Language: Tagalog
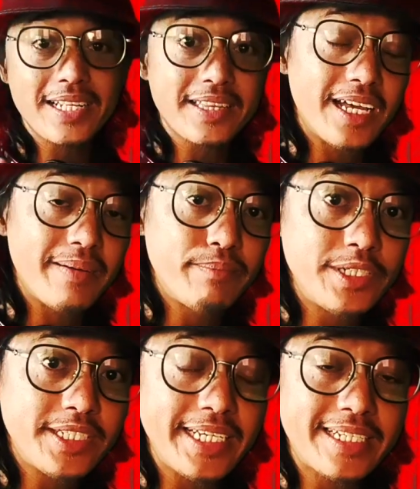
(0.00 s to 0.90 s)
at
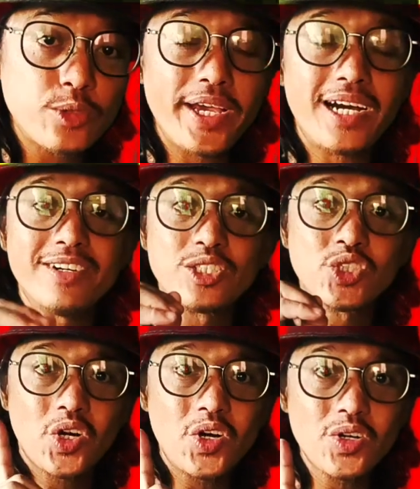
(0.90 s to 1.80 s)
number 6, we have a
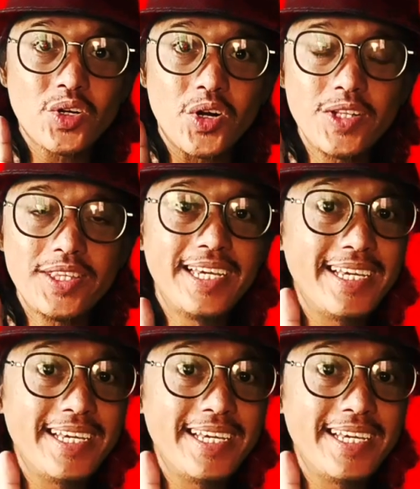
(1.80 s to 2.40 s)
song called